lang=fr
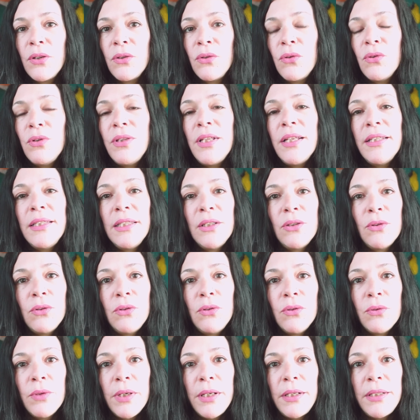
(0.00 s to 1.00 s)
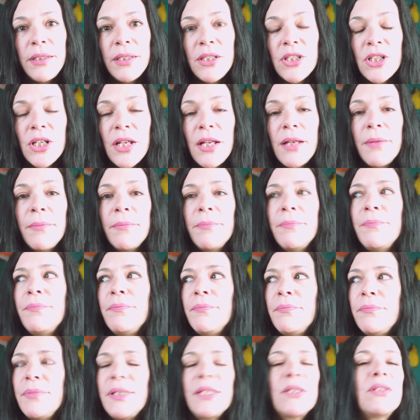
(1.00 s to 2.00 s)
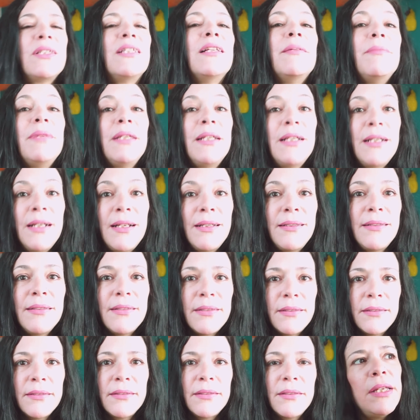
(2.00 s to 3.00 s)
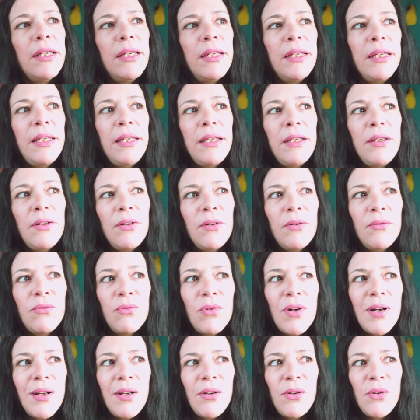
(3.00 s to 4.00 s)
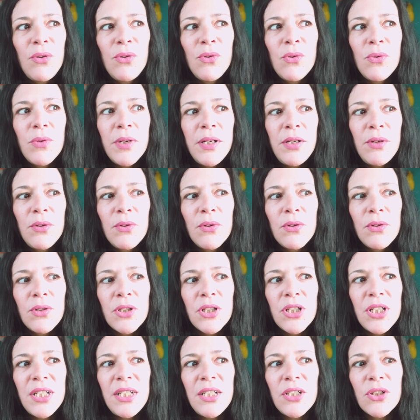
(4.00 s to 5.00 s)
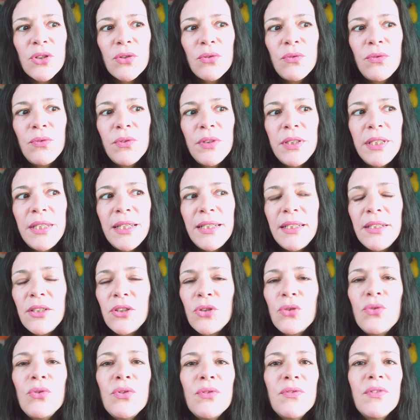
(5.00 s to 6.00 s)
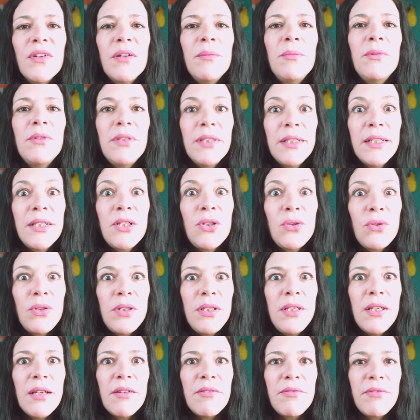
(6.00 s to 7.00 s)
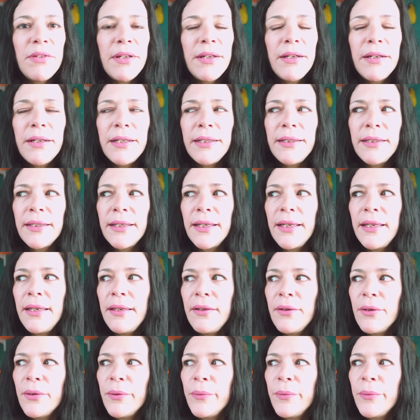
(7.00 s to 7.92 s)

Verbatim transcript: que de la déco de Noël, déjà parce que ça m'éclate. Et voir le Noël au crochet, je trouve qu'il y a des choses vraiment très jolies à faire et très